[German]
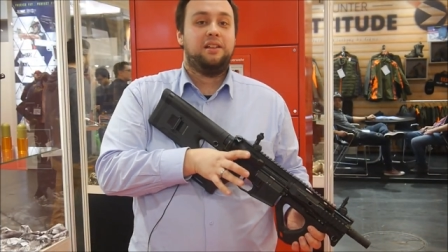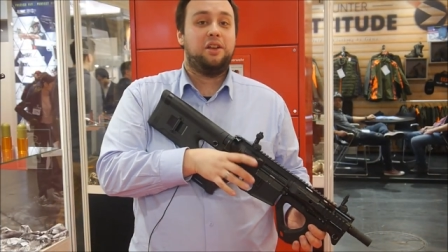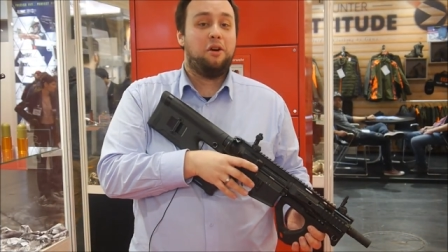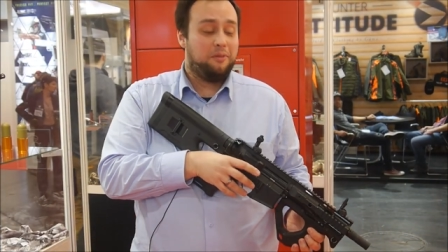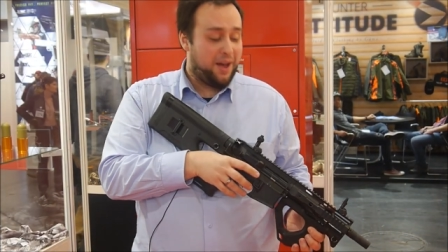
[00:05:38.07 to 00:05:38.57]

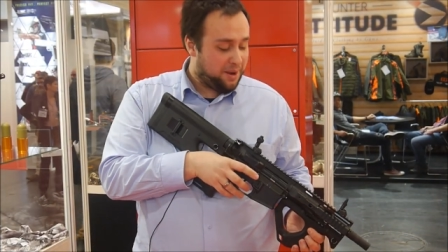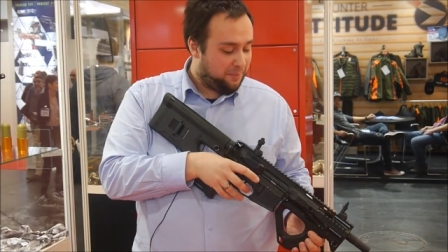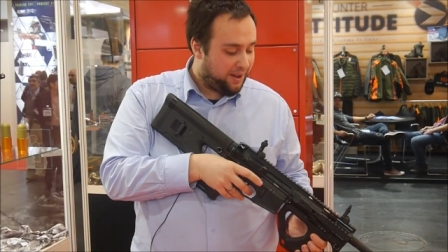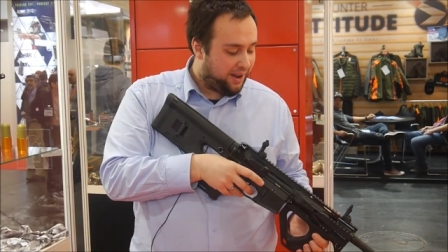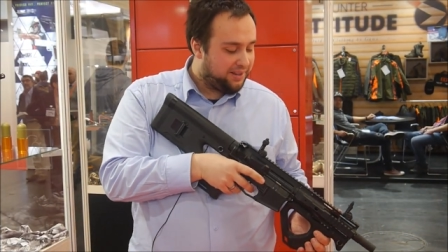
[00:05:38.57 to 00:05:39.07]
So,
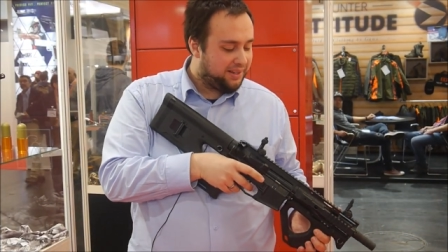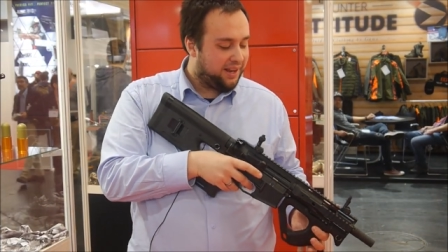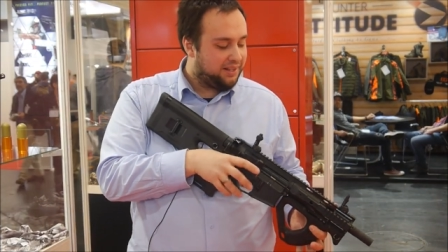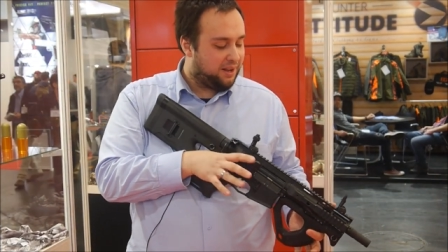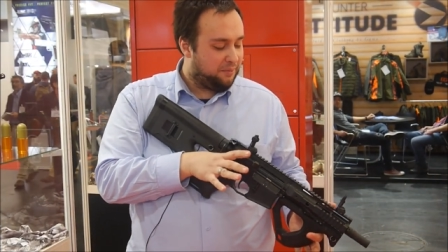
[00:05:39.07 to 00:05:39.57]
weiter bei
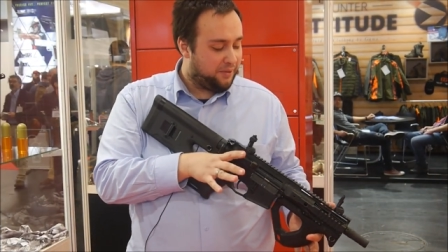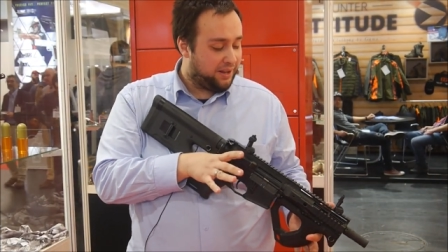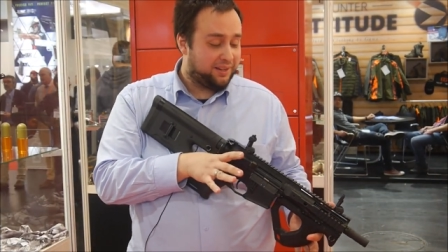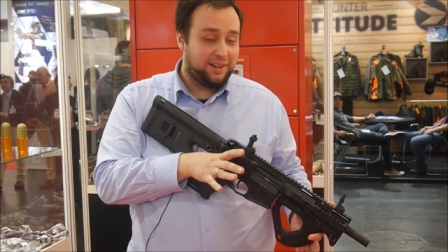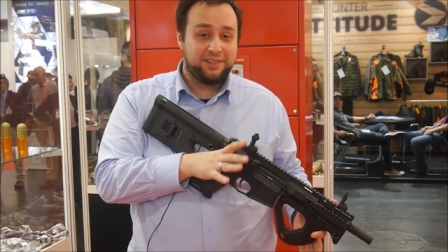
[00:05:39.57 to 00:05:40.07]
ICS haben
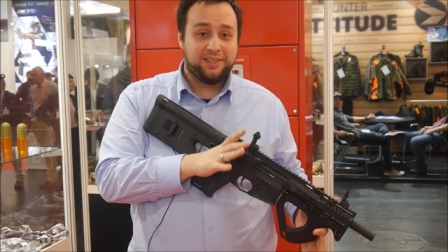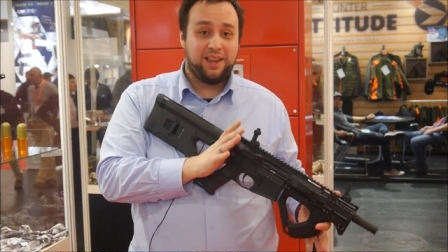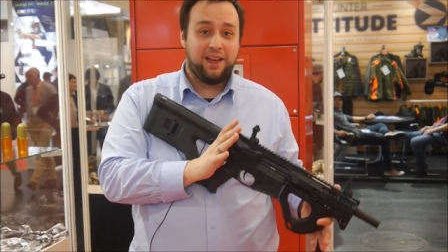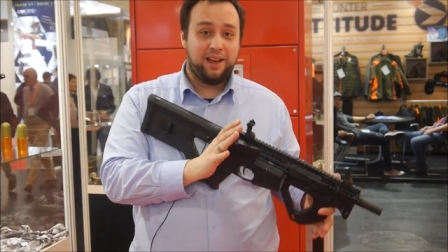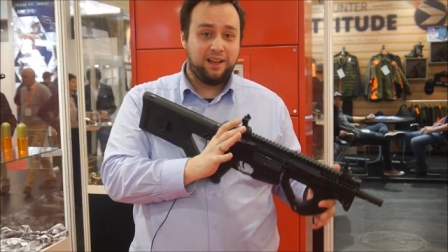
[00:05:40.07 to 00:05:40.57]
wir
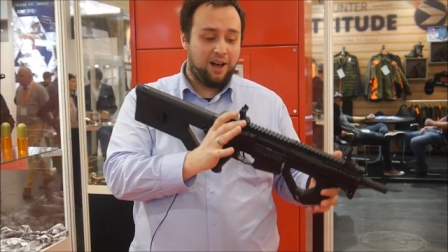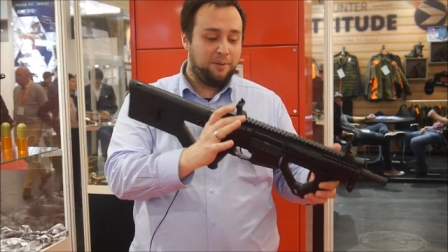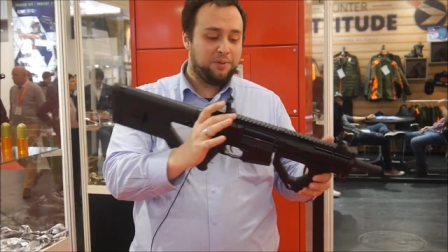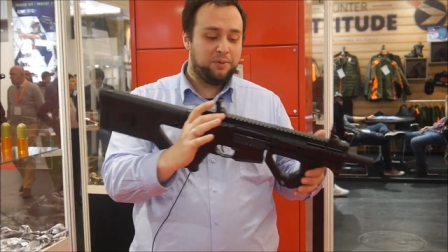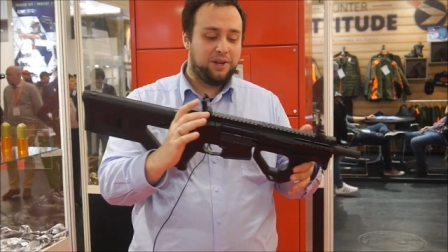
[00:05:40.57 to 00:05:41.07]
das Herre
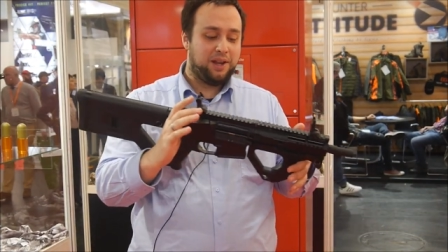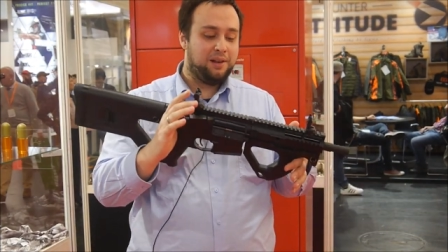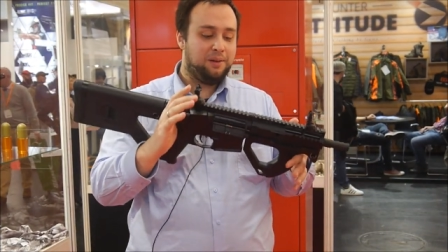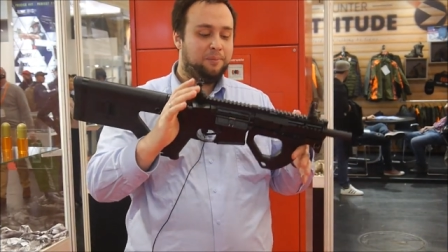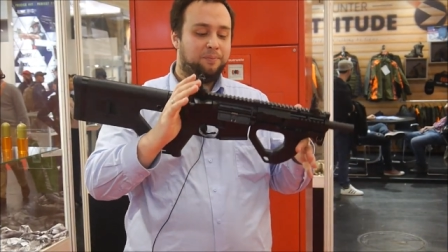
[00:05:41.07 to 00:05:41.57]
Arms
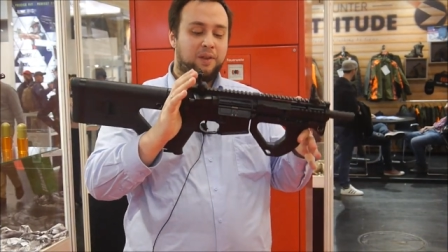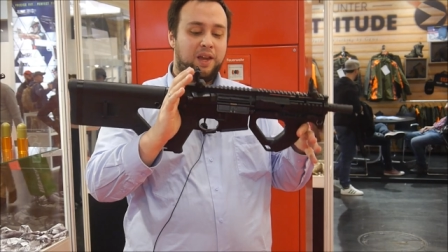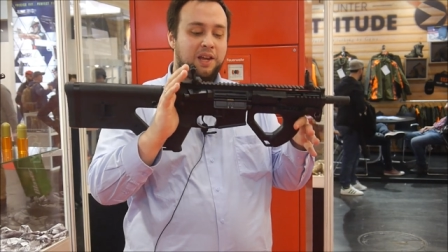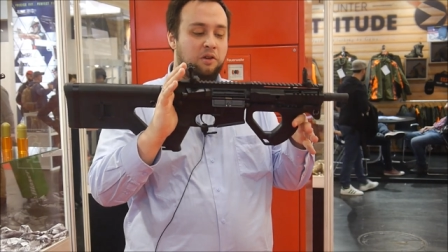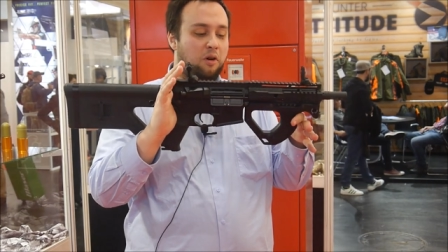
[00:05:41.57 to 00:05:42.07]
Modell
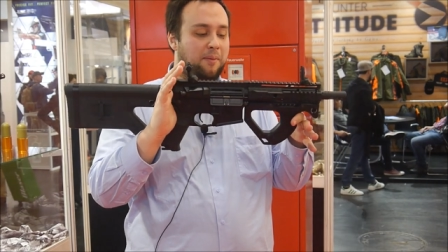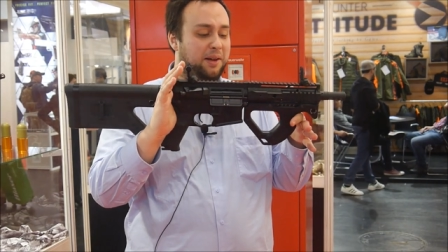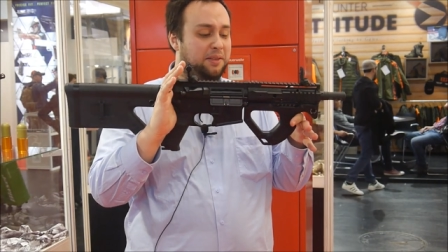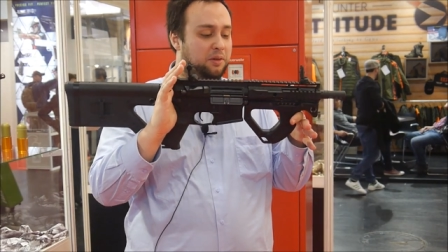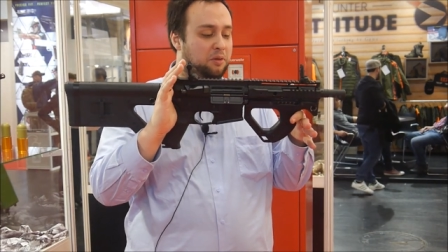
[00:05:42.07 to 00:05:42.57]
in
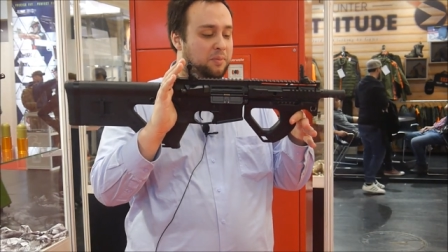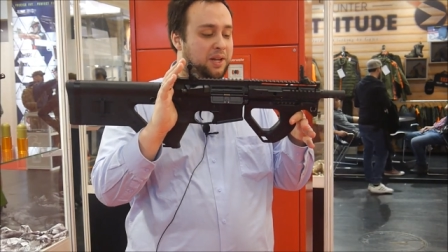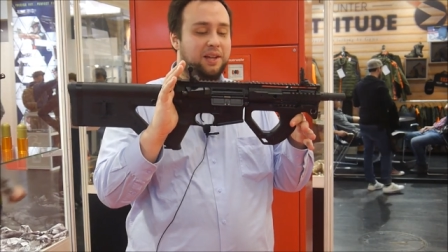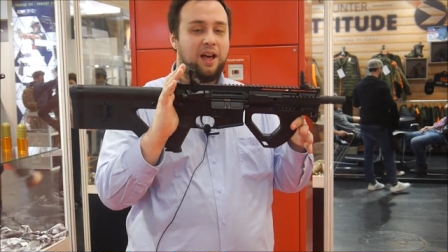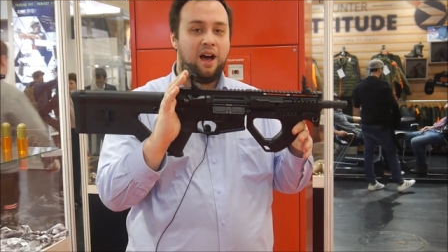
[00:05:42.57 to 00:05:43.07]
Kooperation
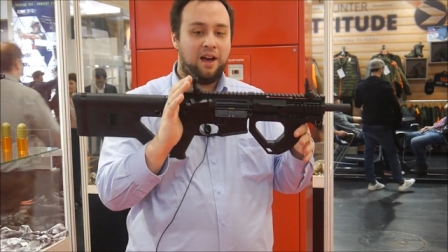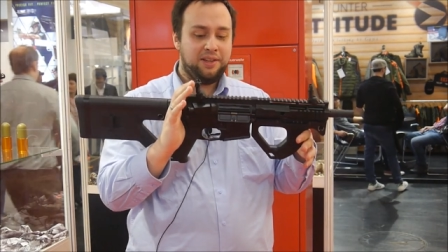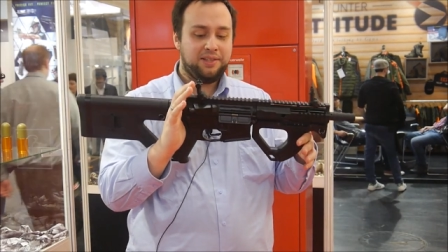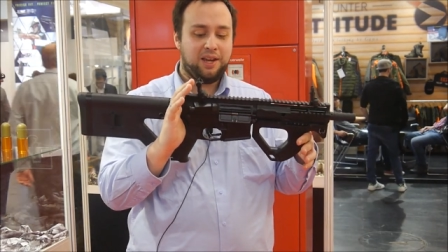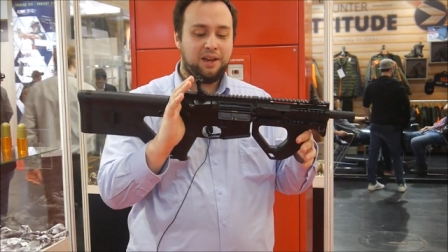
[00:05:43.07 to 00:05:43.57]
mit
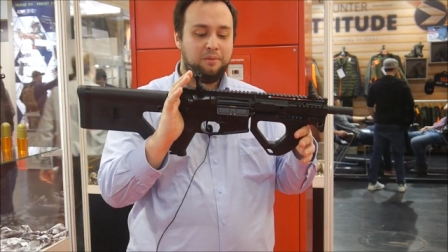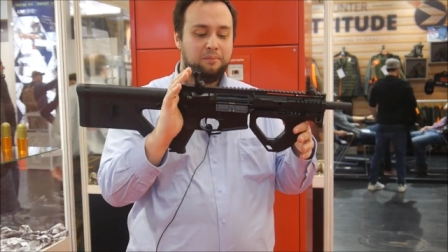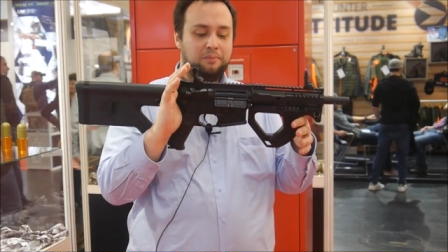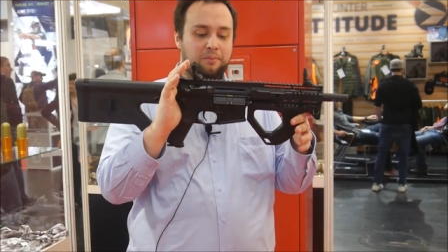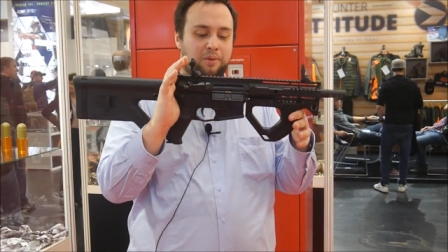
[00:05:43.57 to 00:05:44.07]
ASG
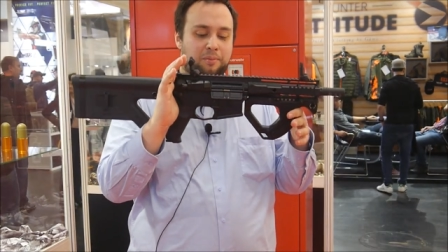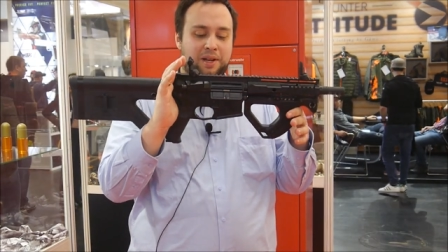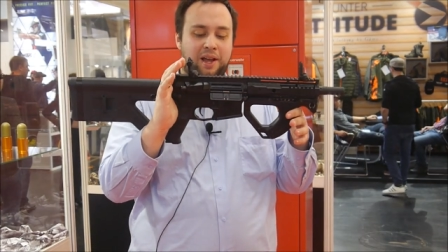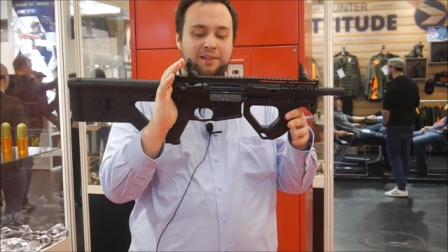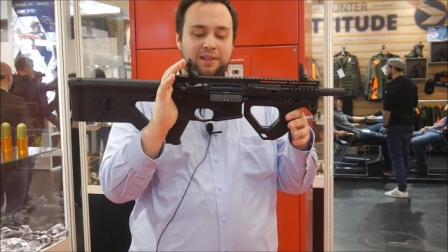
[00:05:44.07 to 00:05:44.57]

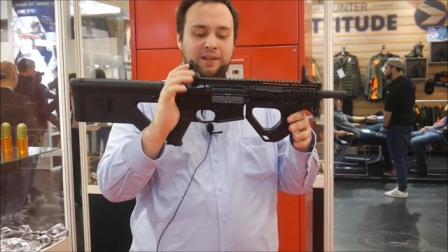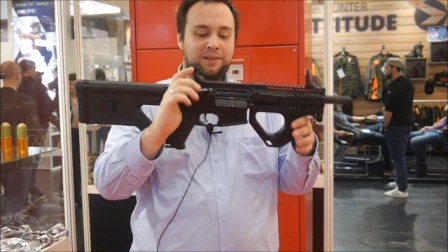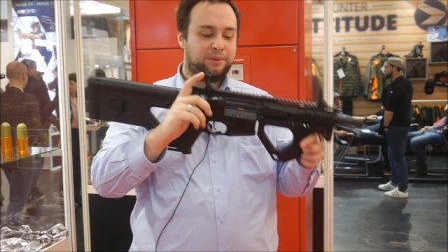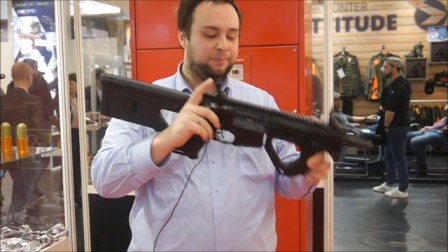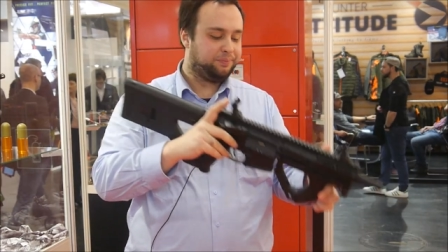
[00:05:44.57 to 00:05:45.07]
mit
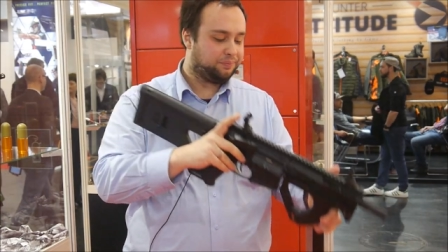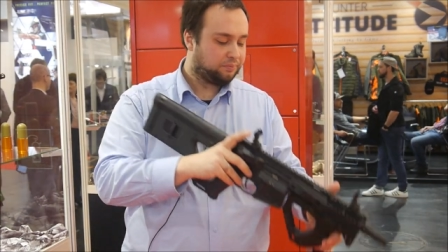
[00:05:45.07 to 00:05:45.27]
ICS.